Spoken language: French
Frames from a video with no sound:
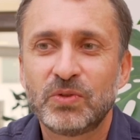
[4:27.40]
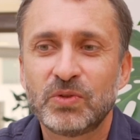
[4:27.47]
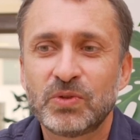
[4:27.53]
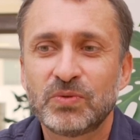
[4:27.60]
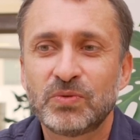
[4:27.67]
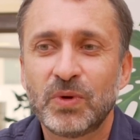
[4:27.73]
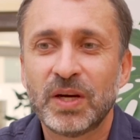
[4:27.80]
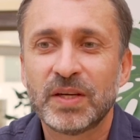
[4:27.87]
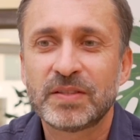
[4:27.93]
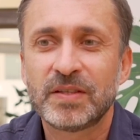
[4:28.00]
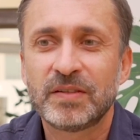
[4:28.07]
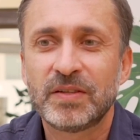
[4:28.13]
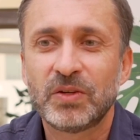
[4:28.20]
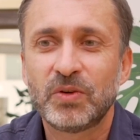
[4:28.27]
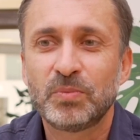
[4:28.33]
se voir et que
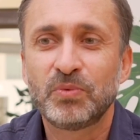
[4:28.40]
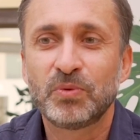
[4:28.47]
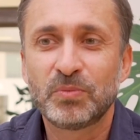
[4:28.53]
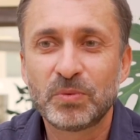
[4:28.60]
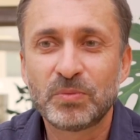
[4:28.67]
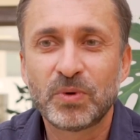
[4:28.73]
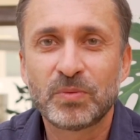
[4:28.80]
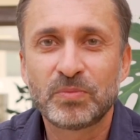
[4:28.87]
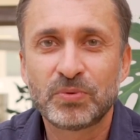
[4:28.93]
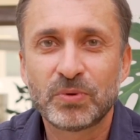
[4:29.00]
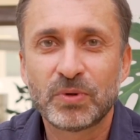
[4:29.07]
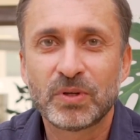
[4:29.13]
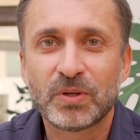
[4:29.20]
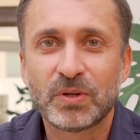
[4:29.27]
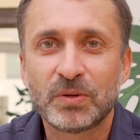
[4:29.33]
c'était le bon moment
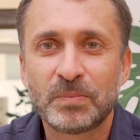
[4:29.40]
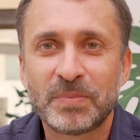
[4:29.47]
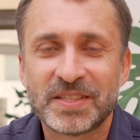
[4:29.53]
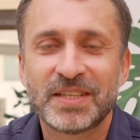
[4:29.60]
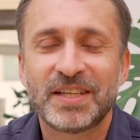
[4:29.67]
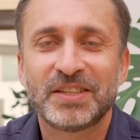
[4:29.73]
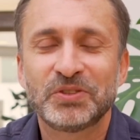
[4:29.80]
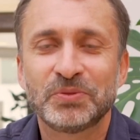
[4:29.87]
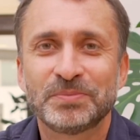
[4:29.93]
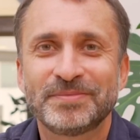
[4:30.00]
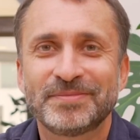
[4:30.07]
pour euh, passer à l'action.